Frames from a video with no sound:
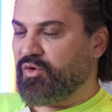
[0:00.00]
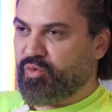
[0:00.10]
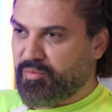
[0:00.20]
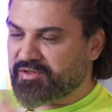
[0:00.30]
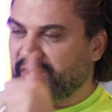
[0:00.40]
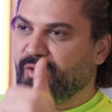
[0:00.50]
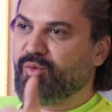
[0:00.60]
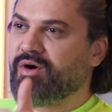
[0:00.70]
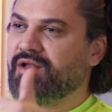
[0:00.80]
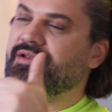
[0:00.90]
هو بطل
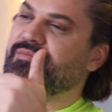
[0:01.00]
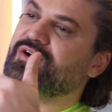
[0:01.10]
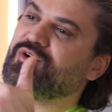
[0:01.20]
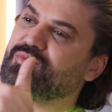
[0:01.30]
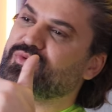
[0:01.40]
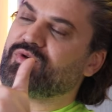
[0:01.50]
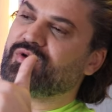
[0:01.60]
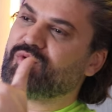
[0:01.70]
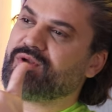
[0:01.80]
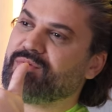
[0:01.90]
اول بياخذ بطوله
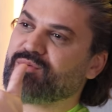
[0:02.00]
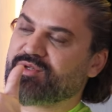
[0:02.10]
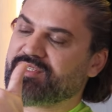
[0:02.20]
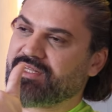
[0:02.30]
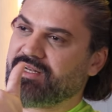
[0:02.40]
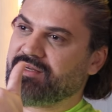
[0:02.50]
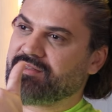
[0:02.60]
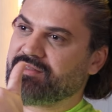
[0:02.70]
اولى بالمسلسلات بياخذ